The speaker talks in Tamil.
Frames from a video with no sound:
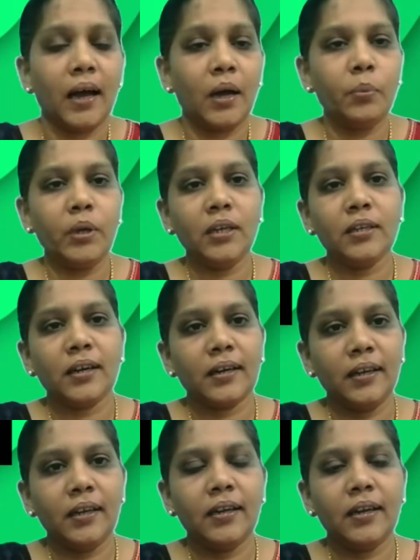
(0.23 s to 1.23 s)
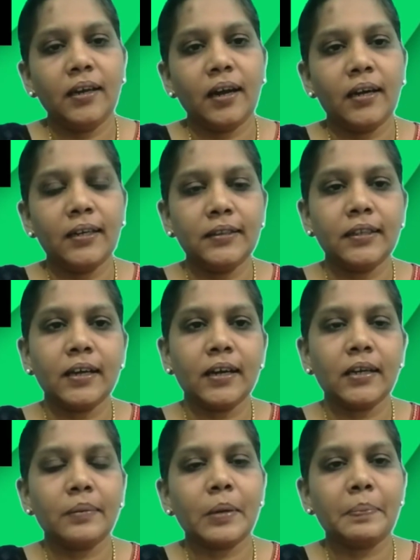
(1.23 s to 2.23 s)
ஆவியின் கனியிலே
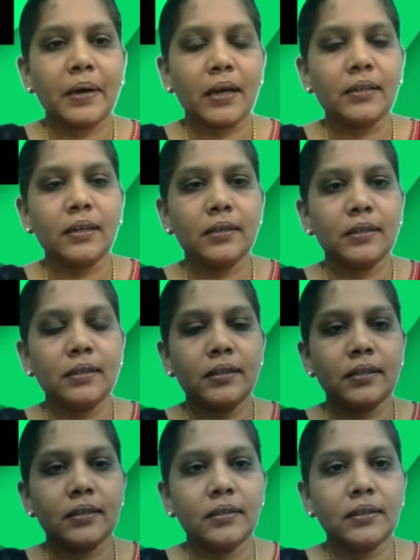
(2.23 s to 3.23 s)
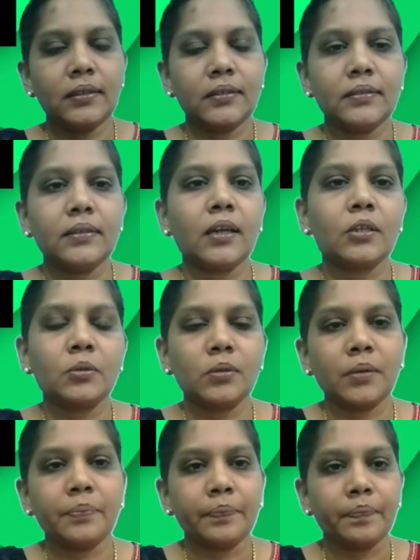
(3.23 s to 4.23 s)
அடுத்ததாக நம்ம பார்க்க இருக்கிறது
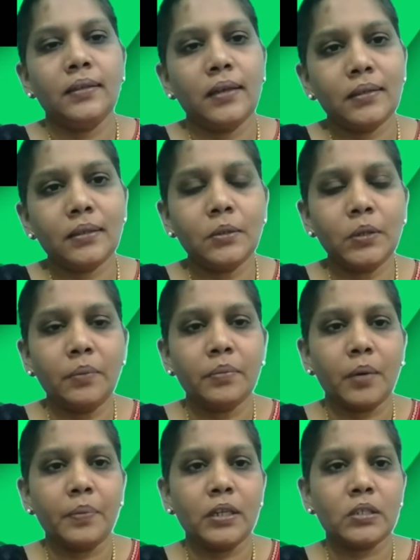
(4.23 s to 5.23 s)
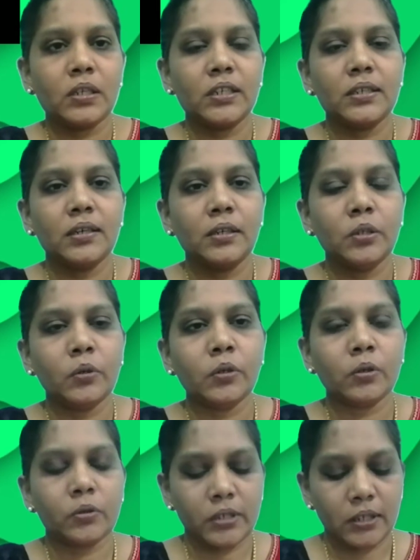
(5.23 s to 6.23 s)
நற்குணம் நற்குணம் அப்படின்னு சொல்லிட்டு
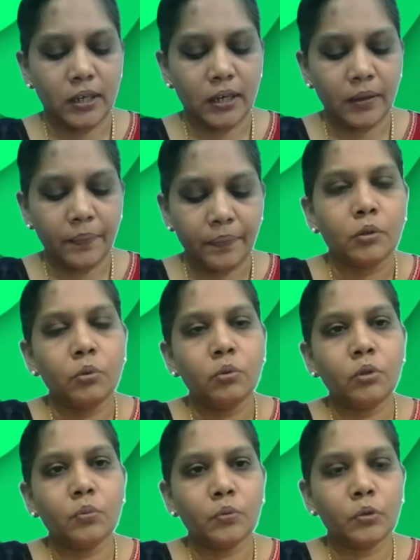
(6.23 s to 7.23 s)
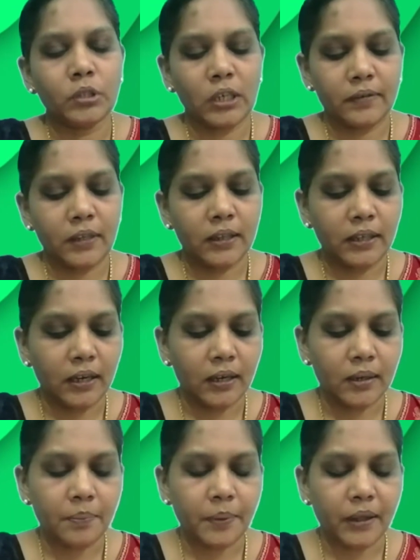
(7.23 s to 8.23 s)
எடுத்துக்கொண்டோன்னு சொன்னா ரூத் மூன்றாவது
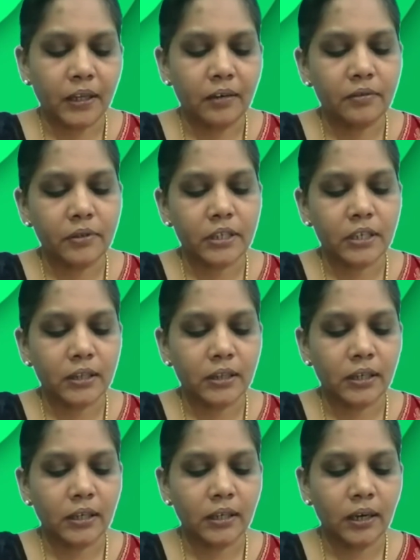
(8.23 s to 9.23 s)
அதிகாரம் பத்தாவது வசனத்திலே